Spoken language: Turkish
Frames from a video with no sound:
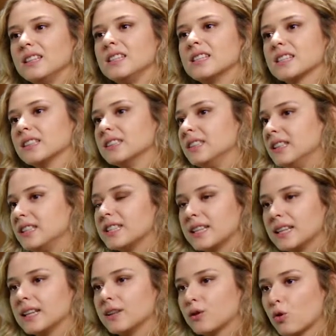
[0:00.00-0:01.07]
insan
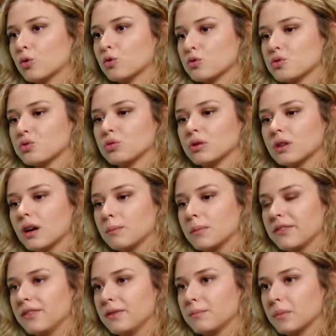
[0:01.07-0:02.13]
ilişkileri konusunda
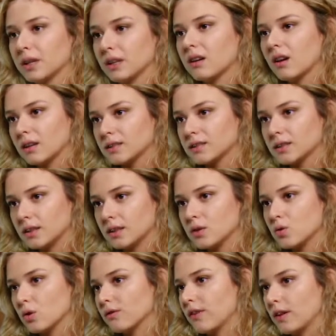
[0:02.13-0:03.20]
MEF'in bana kattıklarının
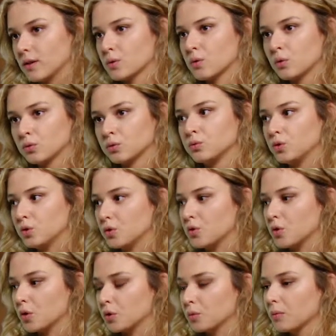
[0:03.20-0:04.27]
çok fazla olduğunu
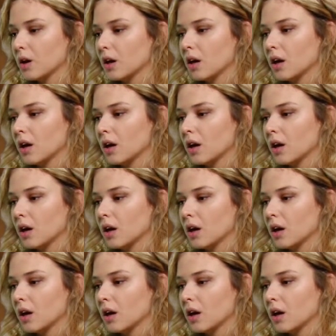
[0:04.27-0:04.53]
düşünüyorum.